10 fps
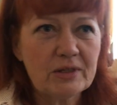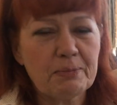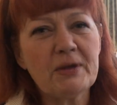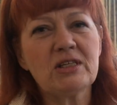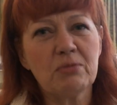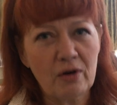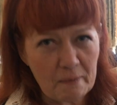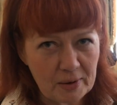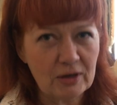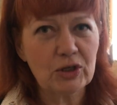Спасибо,
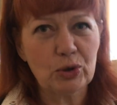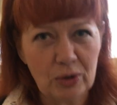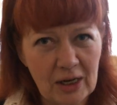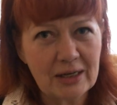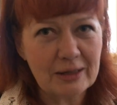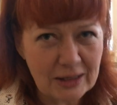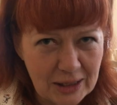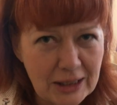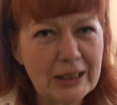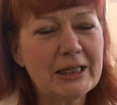во-первых, что я
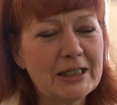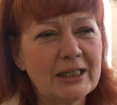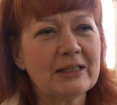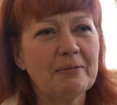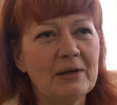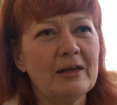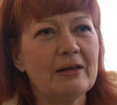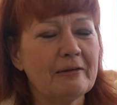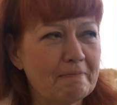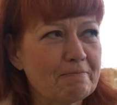здесь, Лариса, тебе
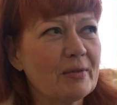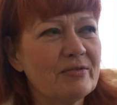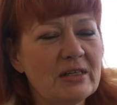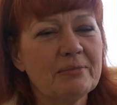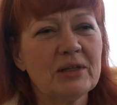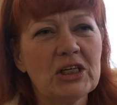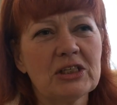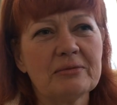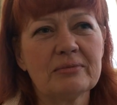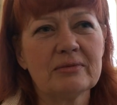и всем
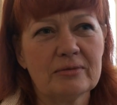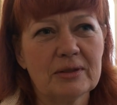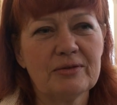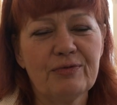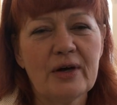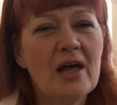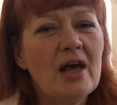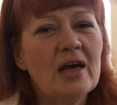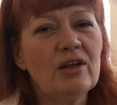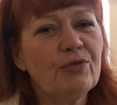нашим.
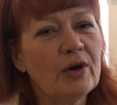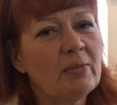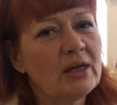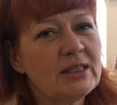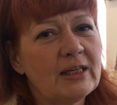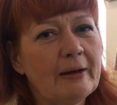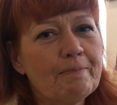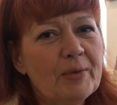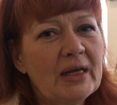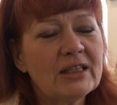
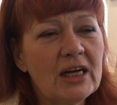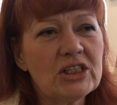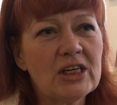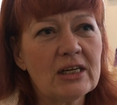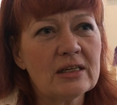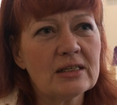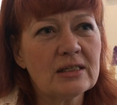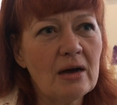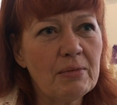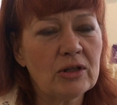Информация та же
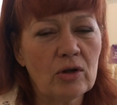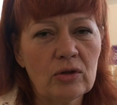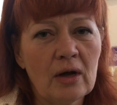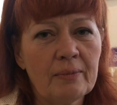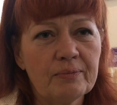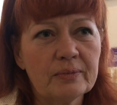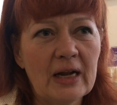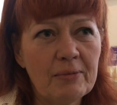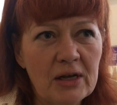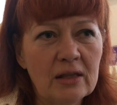самая, но она
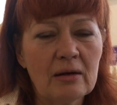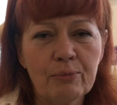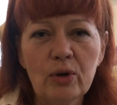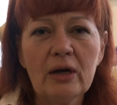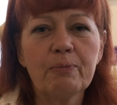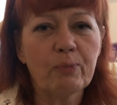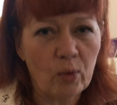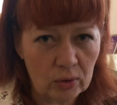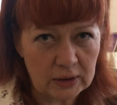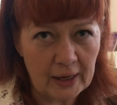для меня она более
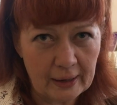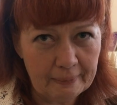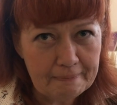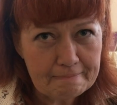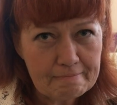полная,